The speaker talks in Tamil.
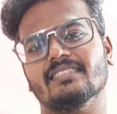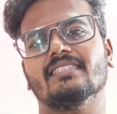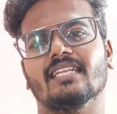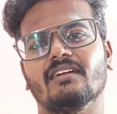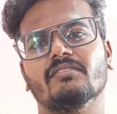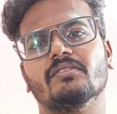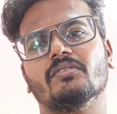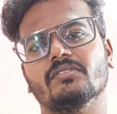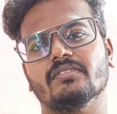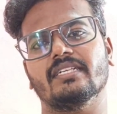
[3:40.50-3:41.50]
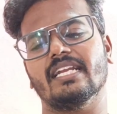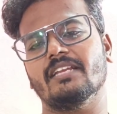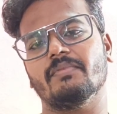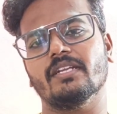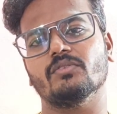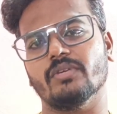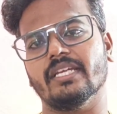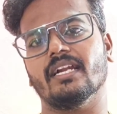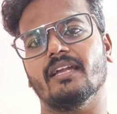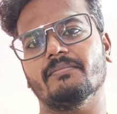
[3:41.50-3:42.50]
இதெல்லாம் வந்து கொஞ்சம் எடிட் பண்ணி
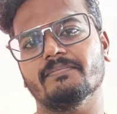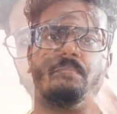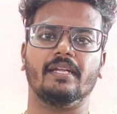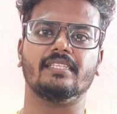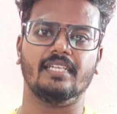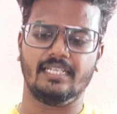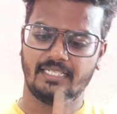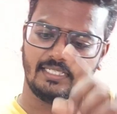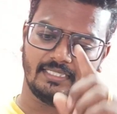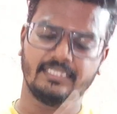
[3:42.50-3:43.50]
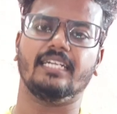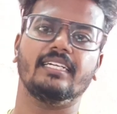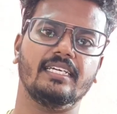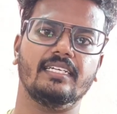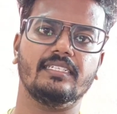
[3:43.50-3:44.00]
தூக்கியிருக்கலாம் படத்தில் சண்டை